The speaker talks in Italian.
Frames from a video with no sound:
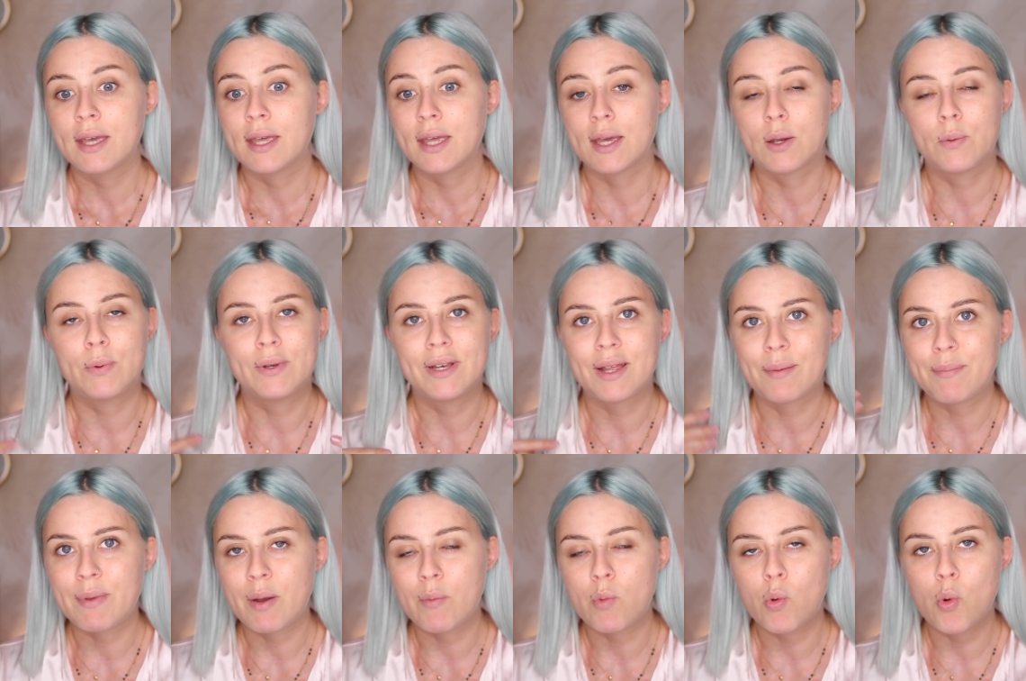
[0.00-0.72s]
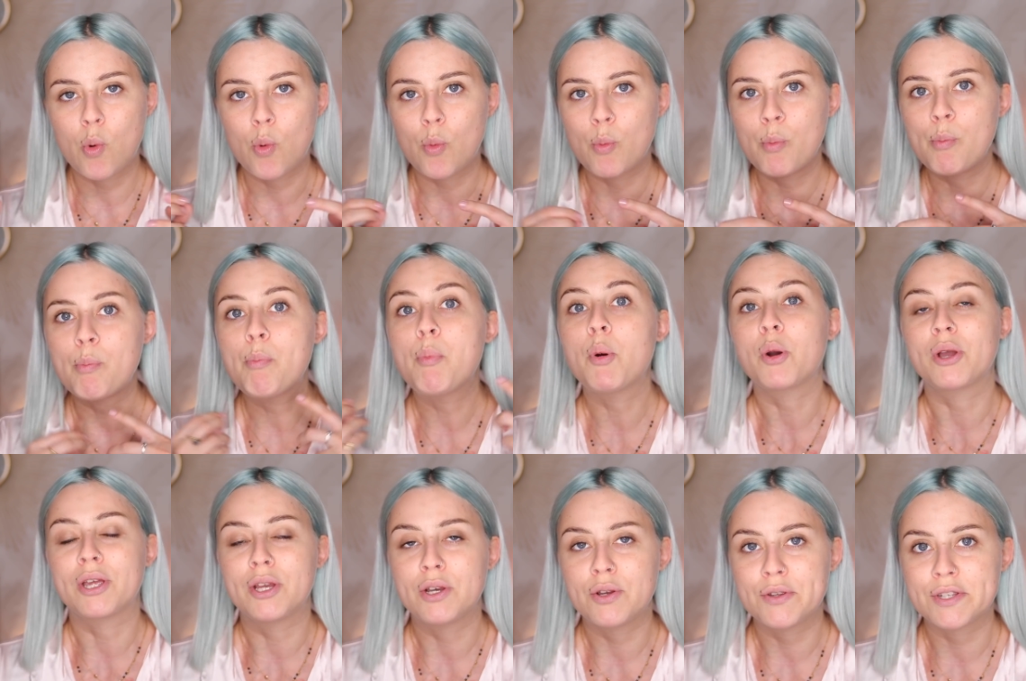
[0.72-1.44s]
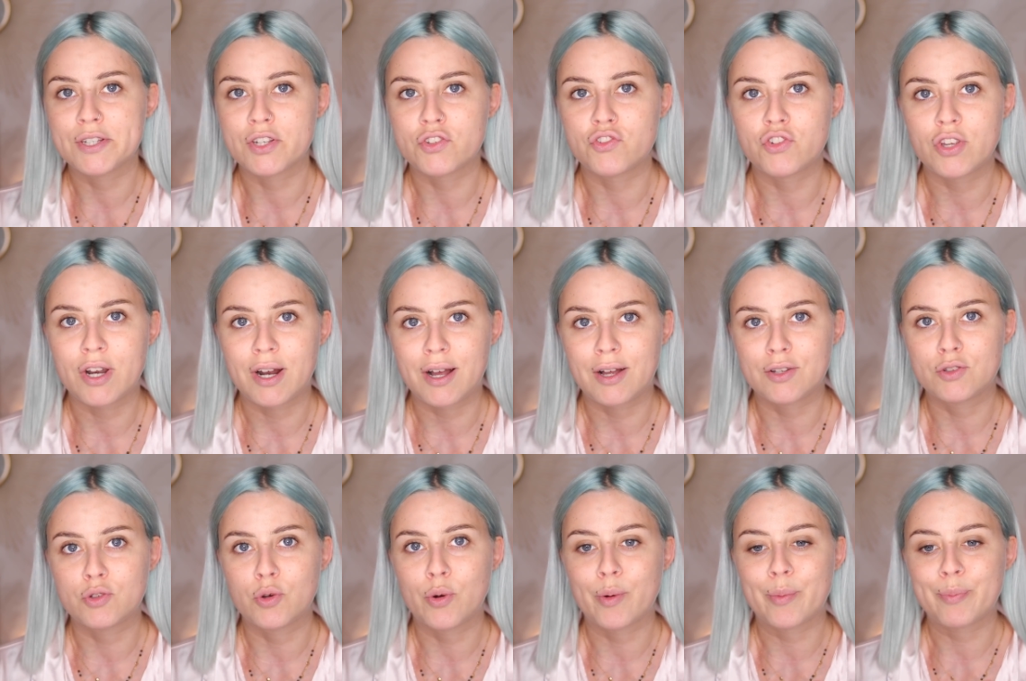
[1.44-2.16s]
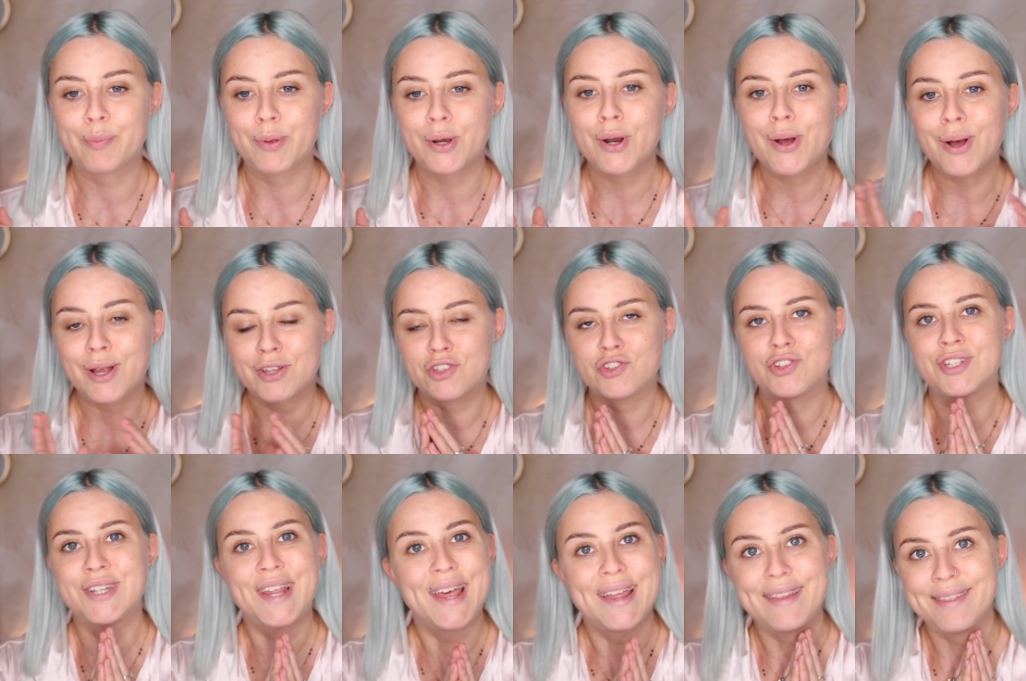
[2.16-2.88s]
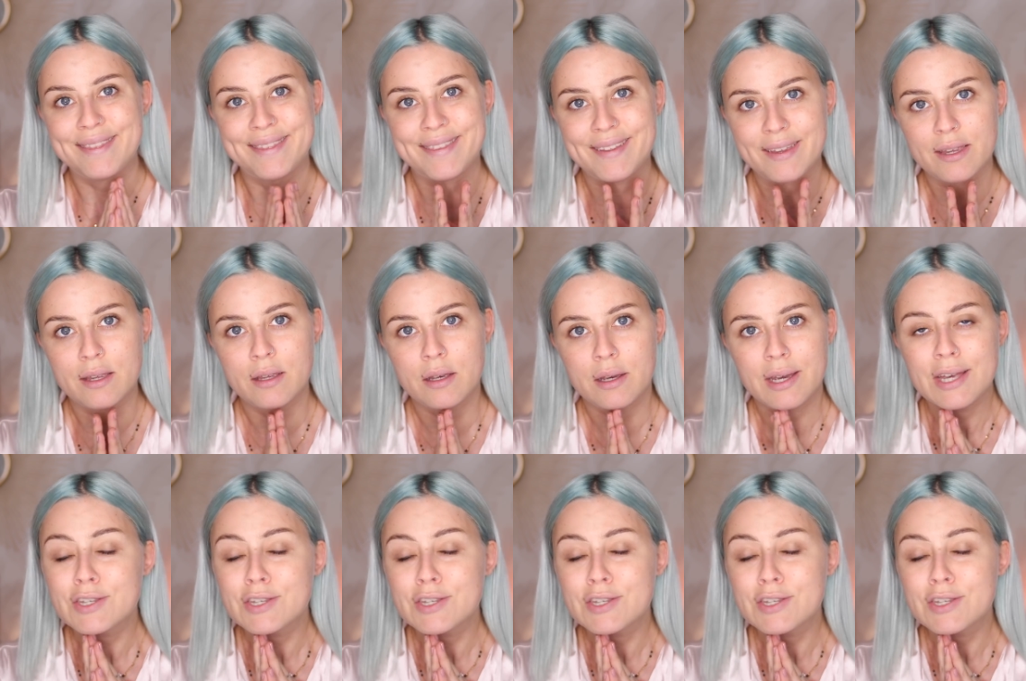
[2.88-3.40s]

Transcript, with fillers: e quindi abbiamo un pochino esagerato, però accidenti,